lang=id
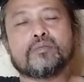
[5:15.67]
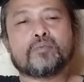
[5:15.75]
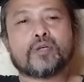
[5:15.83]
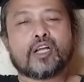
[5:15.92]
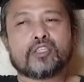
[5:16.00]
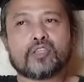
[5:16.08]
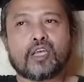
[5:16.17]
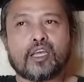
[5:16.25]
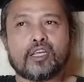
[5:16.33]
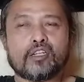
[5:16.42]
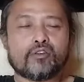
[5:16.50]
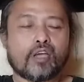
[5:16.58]
ini bekas
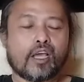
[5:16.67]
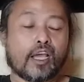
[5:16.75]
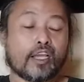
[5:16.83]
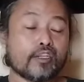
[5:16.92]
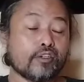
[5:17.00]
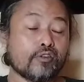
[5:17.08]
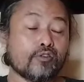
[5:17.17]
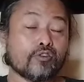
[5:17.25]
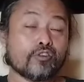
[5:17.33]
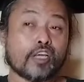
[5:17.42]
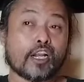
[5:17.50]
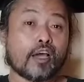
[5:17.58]
air air
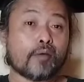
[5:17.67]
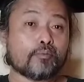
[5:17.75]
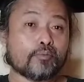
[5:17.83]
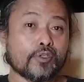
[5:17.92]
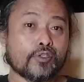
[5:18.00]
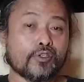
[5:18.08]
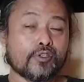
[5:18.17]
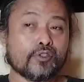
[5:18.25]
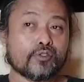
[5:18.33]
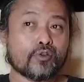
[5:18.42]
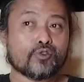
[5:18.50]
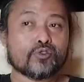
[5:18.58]
liurnya
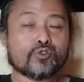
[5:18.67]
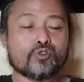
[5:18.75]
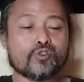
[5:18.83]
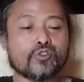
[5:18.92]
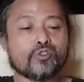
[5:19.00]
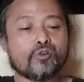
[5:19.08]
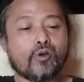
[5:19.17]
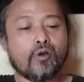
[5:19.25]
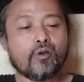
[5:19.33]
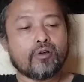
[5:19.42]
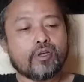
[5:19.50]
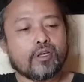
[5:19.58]
Nabi terus
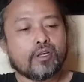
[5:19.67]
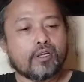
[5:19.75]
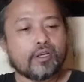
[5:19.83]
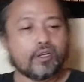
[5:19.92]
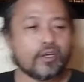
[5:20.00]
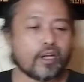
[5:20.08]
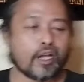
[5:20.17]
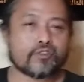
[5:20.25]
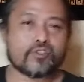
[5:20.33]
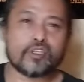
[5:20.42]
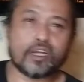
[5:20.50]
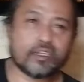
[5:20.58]

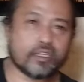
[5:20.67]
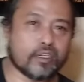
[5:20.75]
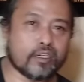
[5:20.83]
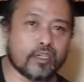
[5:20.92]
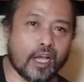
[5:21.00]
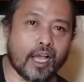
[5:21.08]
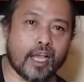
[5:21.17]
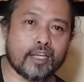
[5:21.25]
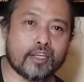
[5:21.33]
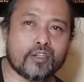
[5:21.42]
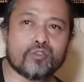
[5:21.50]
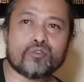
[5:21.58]
dikasihkan ke
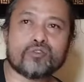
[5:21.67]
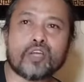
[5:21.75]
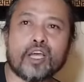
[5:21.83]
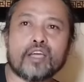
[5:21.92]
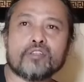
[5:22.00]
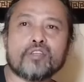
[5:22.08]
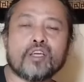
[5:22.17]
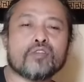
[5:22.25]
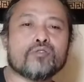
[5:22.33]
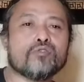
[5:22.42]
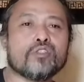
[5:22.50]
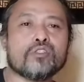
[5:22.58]
air terus
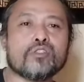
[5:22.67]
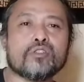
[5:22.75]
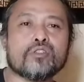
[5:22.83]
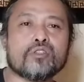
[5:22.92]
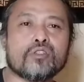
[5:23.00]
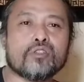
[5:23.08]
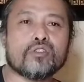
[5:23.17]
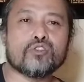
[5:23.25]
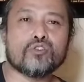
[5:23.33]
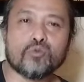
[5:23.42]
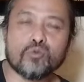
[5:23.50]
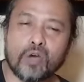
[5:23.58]
airnya itu
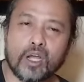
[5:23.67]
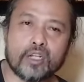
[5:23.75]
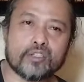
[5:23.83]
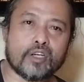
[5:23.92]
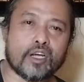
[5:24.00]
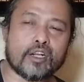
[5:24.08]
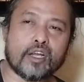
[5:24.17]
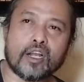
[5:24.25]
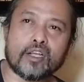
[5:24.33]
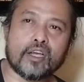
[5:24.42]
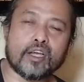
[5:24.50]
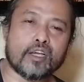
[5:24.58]
dijual dengan
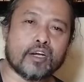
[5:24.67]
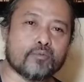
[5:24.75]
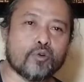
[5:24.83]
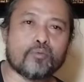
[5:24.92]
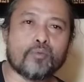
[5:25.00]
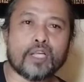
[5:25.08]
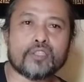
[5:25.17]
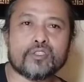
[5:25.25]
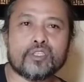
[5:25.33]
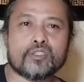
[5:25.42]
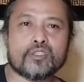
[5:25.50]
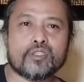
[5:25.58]
harga yang
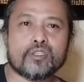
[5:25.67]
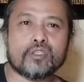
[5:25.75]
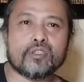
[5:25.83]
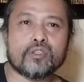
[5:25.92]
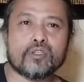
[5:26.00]
bombastis